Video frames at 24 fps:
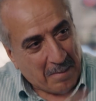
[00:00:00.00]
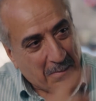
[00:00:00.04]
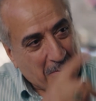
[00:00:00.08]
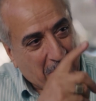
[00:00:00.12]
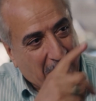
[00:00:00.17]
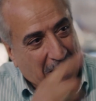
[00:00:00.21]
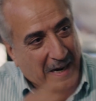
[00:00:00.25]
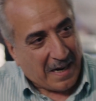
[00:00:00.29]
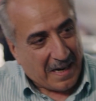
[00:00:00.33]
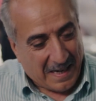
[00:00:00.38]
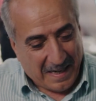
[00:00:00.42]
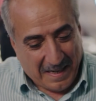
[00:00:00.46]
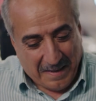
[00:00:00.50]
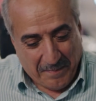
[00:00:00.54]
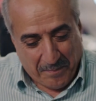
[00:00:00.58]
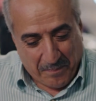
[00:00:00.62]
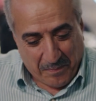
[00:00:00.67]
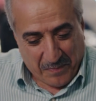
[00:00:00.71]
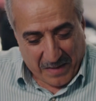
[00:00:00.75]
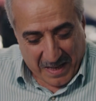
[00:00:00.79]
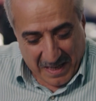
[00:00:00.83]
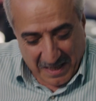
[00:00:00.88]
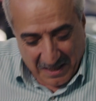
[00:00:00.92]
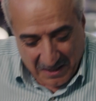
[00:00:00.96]
Bak
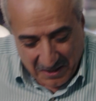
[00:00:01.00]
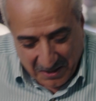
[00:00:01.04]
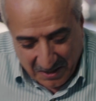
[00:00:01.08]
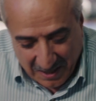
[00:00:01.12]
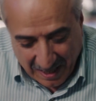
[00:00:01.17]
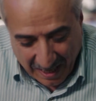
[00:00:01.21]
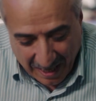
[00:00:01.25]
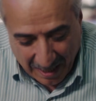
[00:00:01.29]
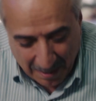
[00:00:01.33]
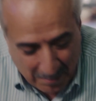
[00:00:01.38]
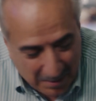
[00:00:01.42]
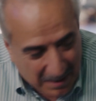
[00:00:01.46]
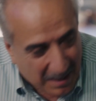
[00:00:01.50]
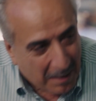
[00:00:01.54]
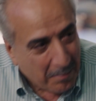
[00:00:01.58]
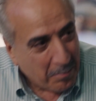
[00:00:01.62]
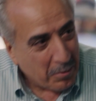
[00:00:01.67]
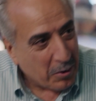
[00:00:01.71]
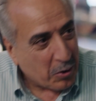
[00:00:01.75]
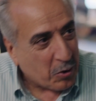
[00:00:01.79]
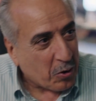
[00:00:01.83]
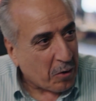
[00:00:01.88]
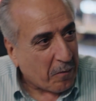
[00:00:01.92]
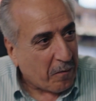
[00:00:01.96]
sana bir de
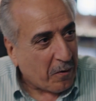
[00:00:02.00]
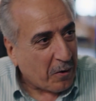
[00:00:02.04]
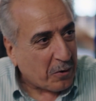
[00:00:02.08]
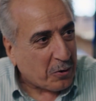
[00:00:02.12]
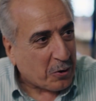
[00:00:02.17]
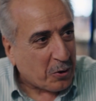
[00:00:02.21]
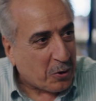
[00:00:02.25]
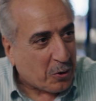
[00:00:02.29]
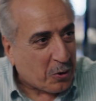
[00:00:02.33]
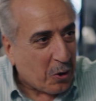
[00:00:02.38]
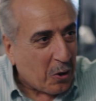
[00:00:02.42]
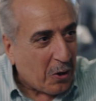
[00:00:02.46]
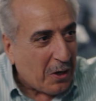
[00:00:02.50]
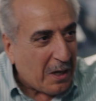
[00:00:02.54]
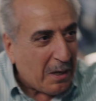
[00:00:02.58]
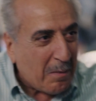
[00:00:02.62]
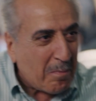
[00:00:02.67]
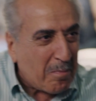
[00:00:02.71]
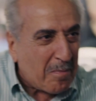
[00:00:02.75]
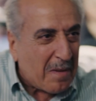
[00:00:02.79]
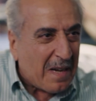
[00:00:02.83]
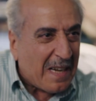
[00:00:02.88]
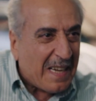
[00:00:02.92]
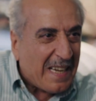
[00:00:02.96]
mikrofonsuz söyleyeyim
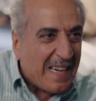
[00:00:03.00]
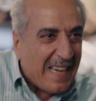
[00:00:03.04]
mi?